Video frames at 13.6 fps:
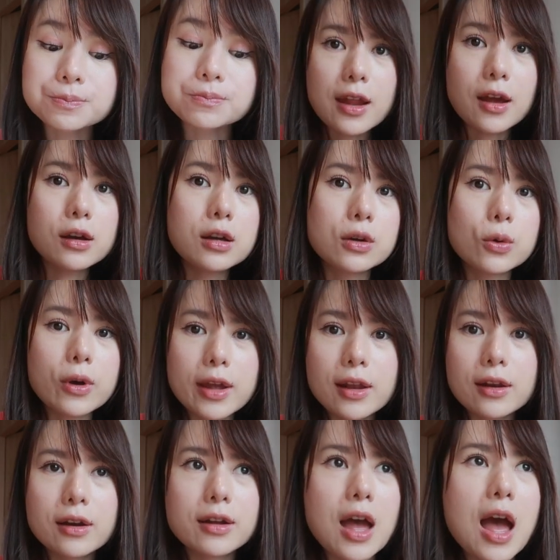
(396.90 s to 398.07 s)
แต่อย่างอื่นโอเค
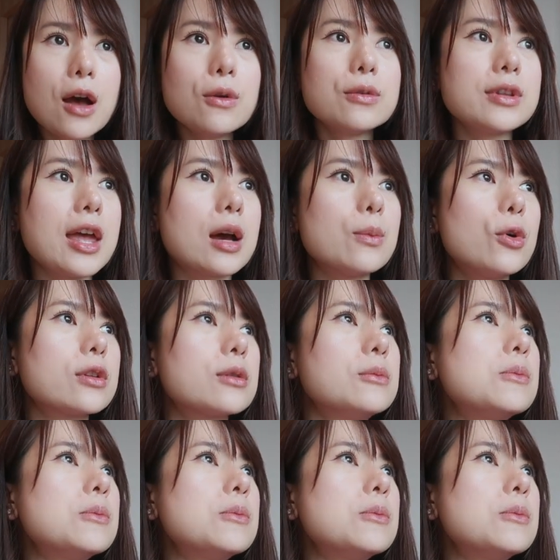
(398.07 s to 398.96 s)
เลยอ้าวแสงหมด